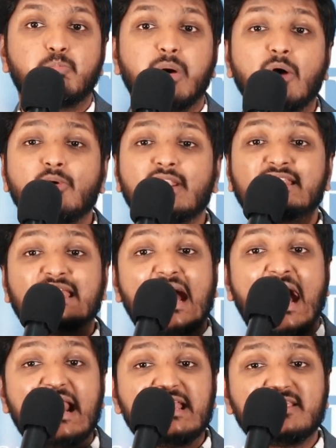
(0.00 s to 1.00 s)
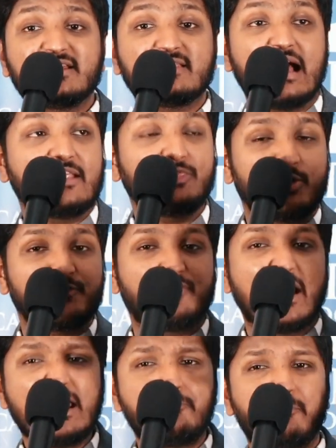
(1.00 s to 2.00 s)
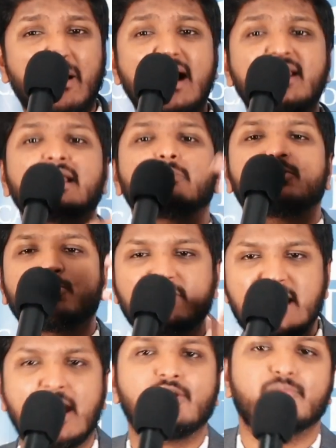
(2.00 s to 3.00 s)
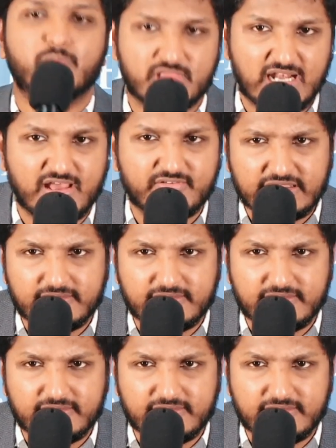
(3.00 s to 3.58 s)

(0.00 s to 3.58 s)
பவுல் இதை அறிந்திருந்த அந்த ஒரு வெளிப்பாடு நமக்கு உண்டாகணும் முதலாவது